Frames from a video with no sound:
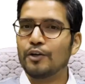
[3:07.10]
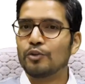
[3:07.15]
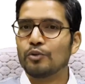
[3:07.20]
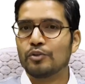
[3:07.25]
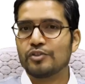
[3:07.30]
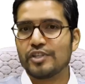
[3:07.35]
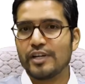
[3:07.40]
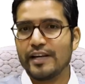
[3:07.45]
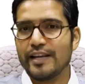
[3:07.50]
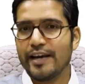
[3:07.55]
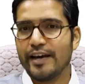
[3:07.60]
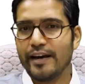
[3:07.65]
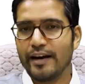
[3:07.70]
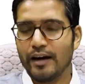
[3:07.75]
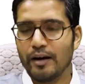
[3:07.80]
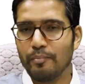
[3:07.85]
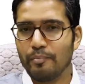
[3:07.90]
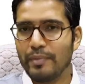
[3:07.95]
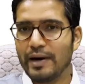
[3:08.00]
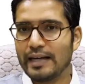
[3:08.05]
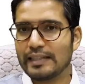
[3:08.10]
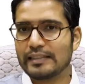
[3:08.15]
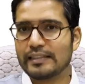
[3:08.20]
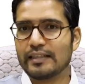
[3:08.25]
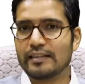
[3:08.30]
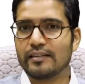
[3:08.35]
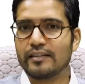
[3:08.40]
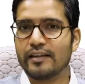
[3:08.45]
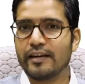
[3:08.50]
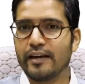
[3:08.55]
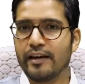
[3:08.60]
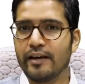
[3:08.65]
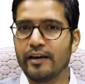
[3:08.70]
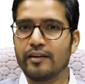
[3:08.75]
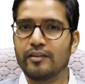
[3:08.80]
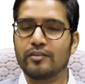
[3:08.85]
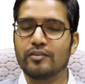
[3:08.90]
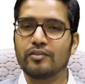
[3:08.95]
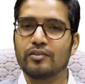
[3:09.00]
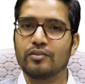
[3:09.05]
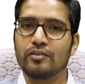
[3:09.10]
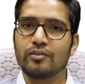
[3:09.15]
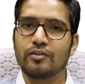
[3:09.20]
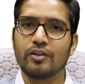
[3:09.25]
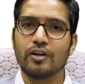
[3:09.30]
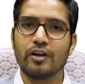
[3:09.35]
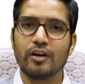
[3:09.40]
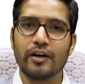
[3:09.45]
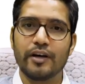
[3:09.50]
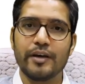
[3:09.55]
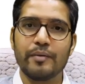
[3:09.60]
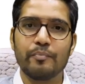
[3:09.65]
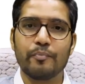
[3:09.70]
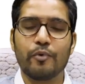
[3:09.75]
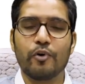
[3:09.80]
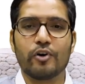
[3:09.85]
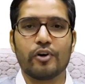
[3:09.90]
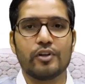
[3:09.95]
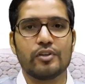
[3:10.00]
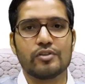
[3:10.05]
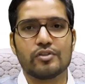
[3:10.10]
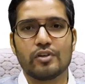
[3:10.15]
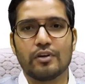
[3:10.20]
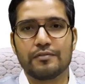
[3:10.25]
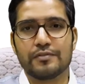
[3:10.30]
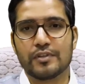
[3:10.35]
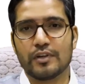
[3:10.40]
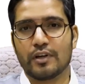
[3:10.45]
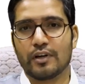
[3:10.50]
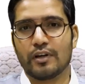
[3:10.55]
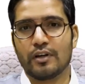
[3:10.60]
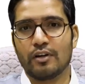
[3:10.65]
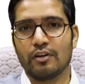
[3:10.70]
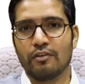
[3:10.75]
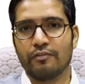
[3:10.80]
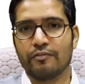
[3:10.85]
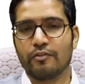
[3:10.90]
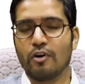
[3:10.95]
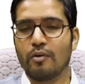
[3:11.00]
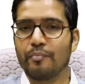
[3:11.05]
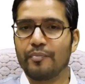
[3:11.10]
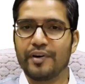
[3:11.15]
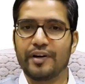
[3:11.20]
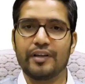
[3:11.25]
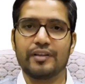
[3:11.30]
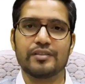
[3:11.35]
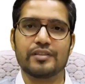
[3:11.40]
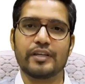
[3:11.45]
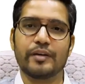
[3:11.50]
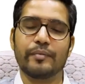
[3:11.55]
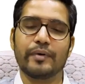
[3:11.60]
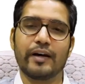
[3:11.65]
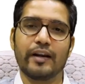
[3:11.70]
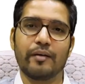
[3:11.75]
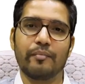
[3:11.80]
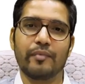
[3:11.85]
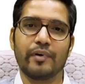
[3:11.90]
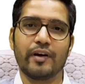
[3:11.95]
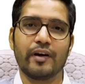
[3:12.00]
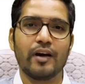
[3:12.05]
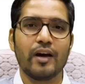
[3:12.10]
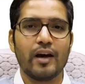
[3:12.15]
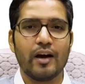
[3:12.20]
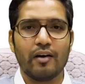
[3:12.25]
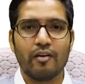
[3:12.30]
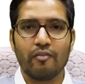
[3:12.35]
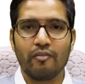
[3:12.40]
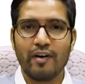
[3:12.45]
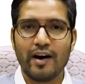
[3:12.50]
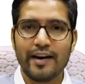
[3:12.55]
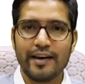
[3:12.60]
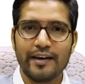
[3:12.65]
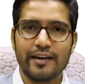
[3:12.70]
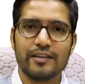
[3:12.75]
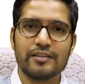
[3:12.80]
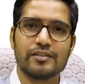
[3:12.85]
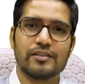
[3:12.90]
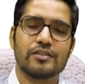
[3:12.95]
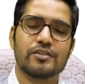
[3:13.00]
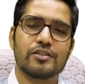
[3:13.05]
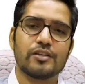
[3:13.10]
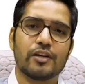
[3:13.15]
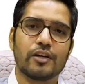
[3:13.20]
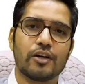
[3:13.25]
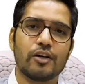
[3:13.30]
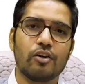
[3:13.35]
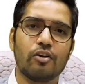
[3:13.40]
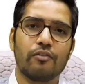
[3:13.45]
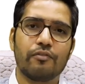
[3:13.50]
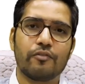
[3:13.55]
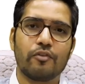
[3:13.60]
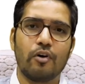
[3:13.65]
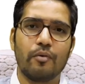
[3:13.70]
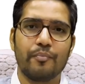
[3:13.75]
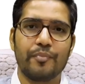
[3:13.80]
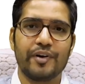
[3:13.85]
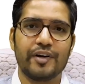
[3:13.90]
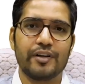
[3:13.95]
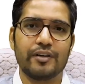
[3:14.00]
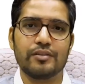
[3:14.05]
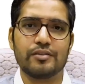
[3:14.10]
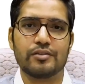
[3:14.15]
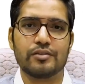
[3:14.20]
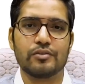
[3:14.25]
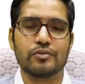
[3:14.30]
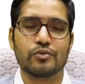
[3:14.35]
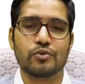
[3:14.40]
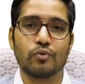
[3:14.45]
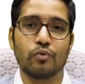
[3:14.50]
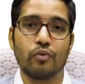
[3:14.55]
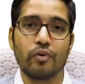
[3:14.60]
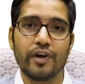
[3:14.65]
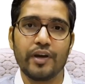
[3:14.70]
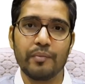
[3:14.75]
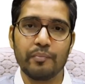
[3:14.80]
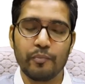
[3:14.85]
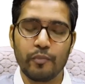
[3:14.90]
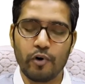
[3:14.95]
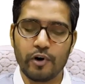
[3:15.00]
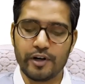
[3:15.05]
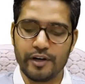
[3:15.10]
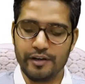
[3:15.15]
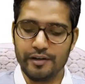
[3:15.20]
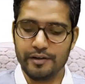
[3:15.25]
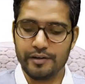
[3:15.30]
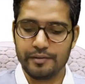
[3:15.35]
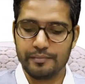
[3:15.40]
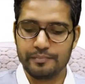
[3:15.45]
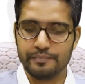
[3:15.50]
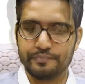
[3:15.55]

तो चलिए अब बात करते हैं द इम्पोर्टेंस ऑफ सर्कल ऑफ कॉम्पिटेंस के बारे में वाई इज सर्कल ऑफ कॉम्पिटेंस सो इम्पॉर्टेंट